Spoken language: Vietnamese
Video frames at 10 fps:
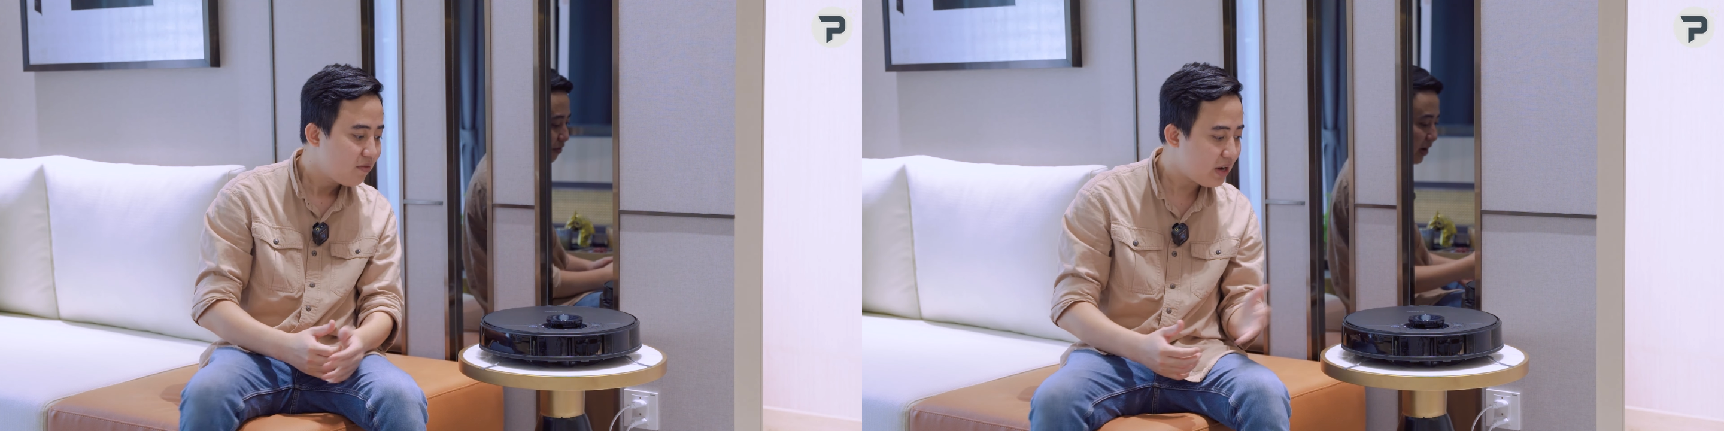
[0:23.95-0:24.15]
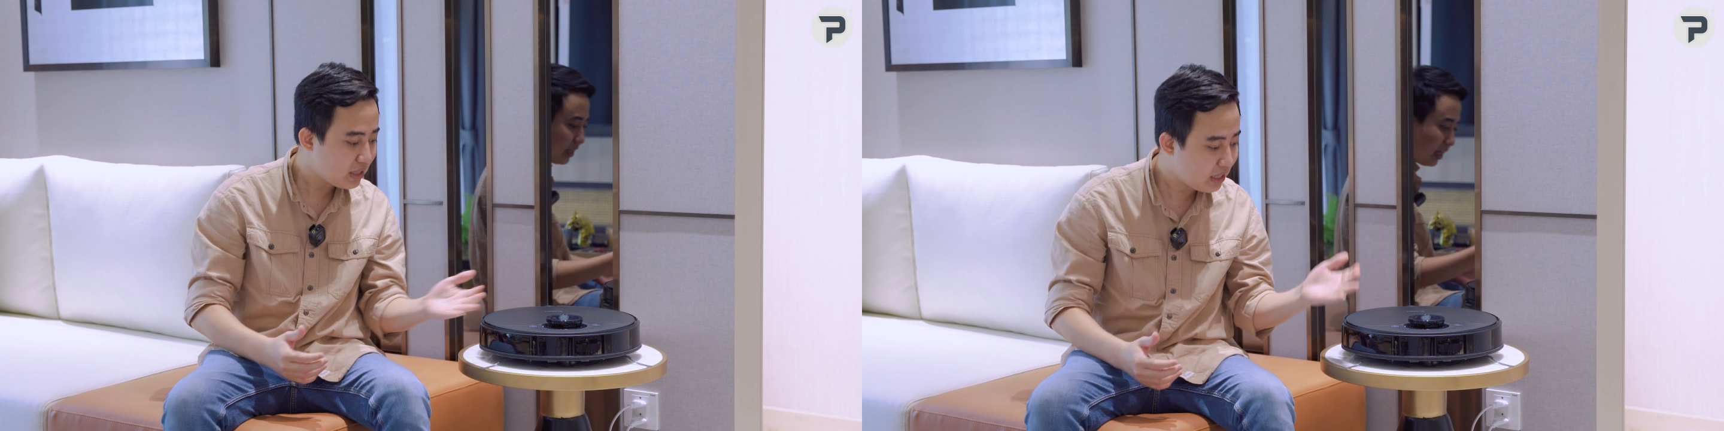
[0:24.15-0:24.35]

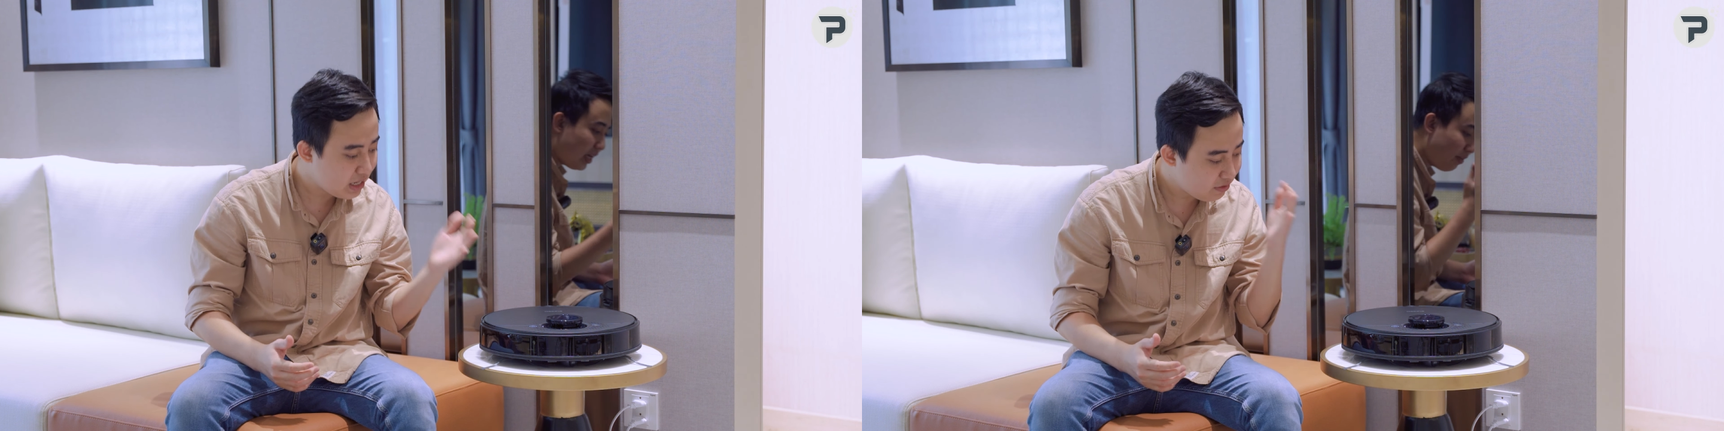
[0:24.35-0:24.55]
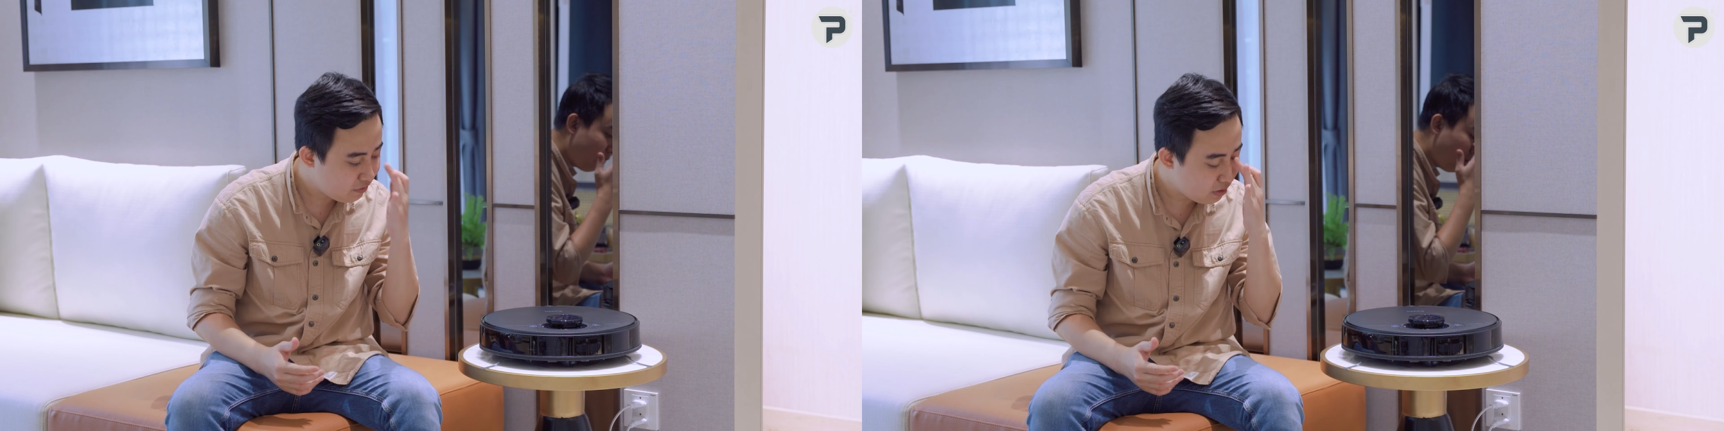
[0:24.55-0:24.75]
Vậy
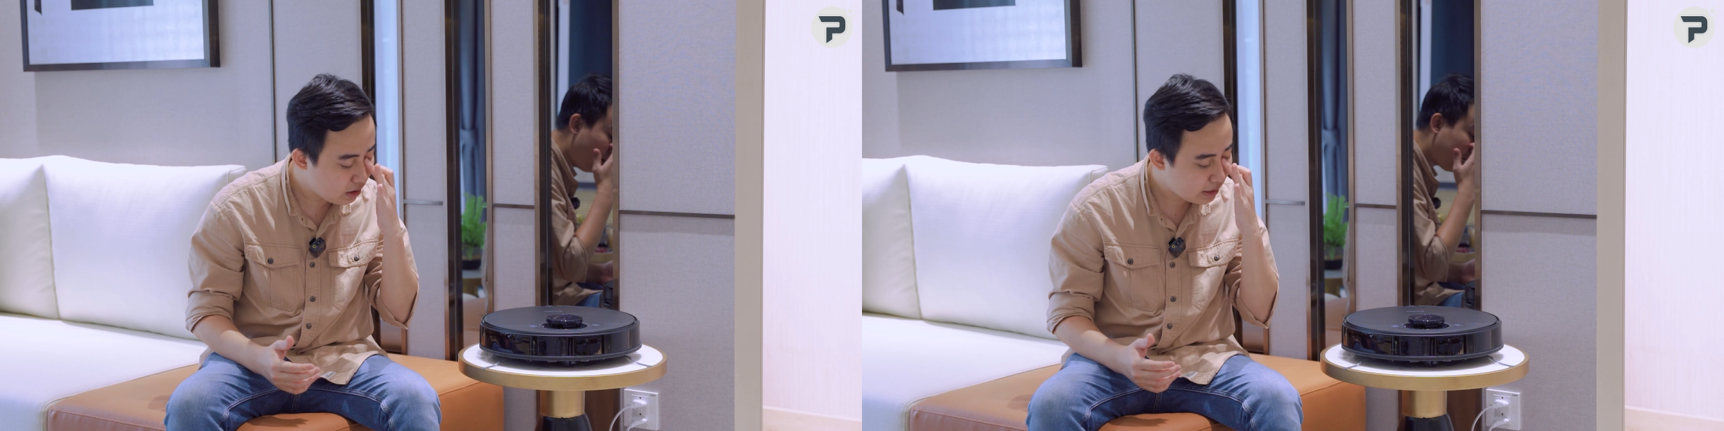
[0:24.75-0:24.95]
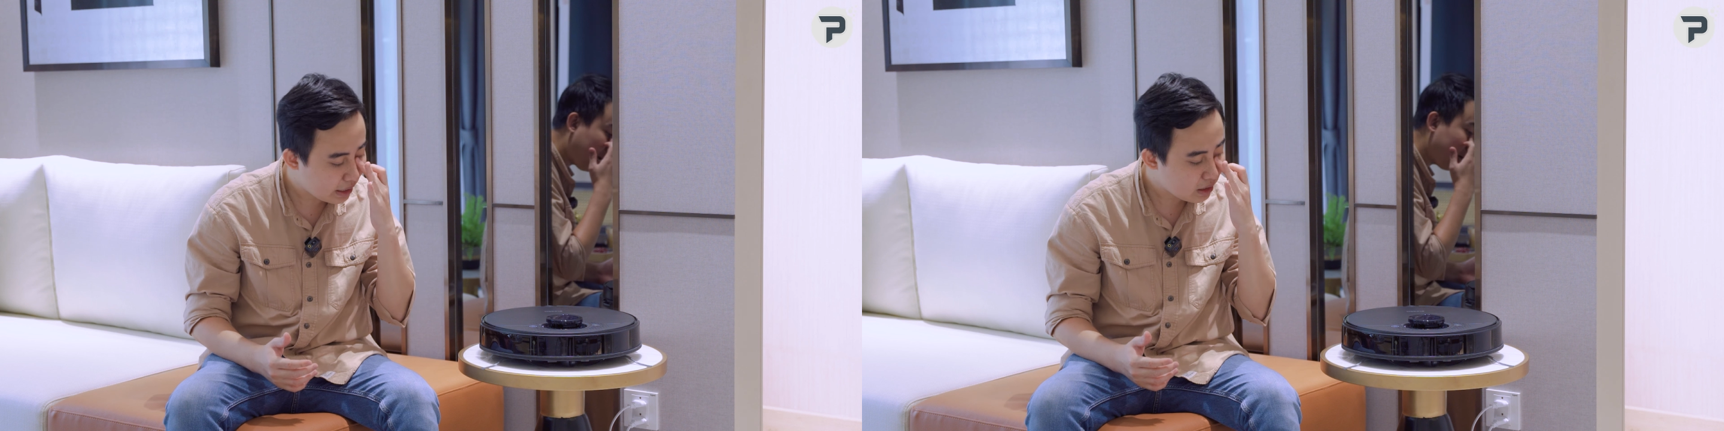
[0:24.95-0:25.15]
thì
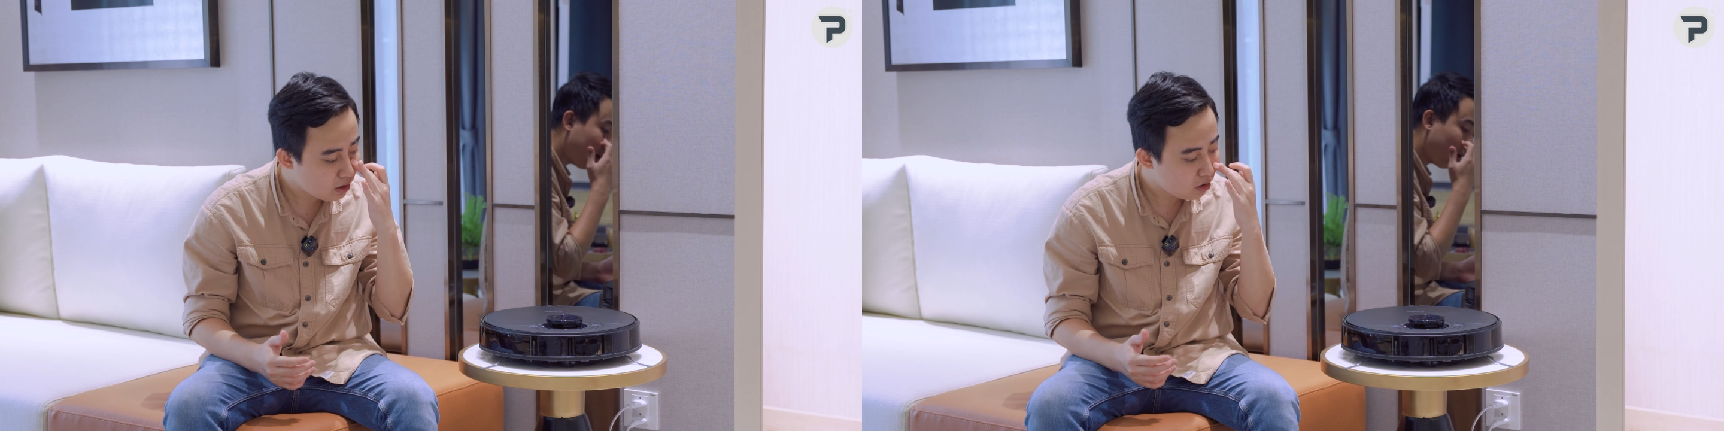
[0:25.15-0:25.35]
với cái